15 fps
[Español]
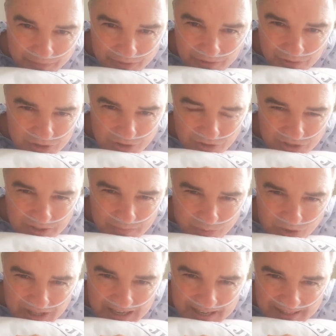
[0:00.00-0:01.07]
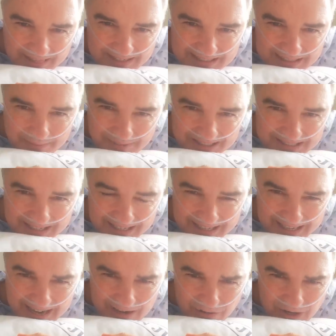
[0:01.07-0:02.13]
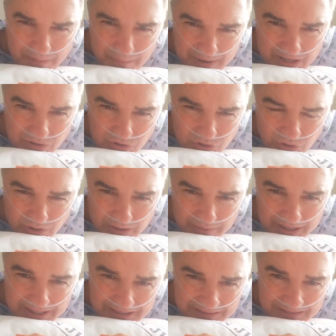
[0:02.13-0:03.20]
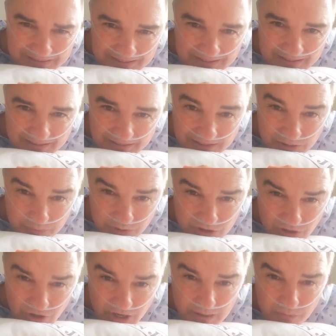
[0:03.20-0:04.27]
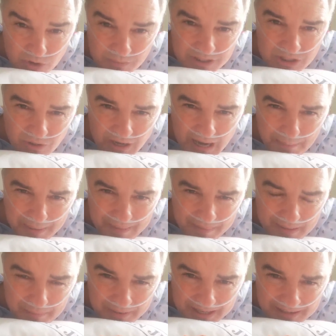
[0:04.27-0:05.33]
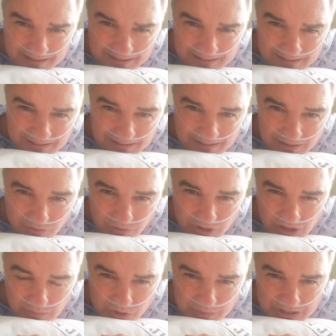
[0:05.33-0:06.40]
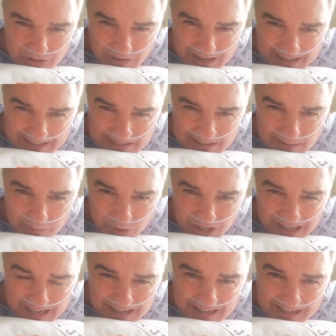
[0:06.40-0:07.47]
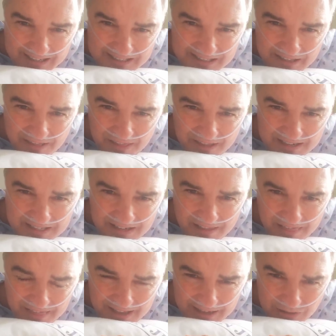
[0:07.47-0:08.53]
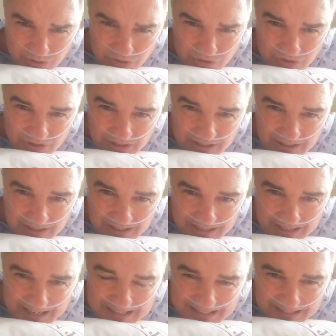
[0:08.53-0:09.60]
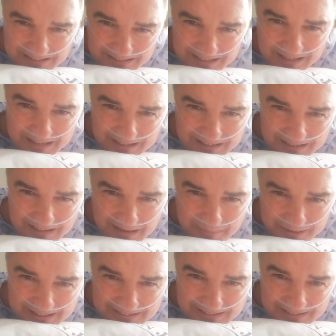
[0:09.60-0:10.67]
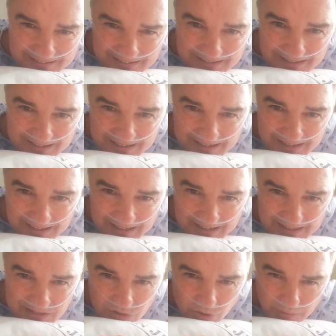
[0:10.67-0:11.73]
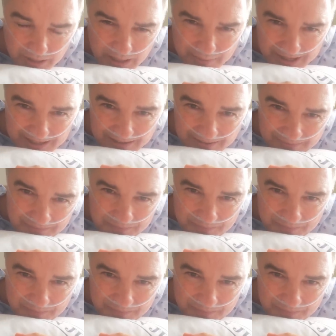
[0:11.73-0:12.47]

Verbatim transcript: No, se puede lanzar este mensaje ahora menos todavía, después de lo que hemos visto en la pandemia, cuando hemos visto a la gente morir en las residencias de ancianos y sentir realmente que sobraban.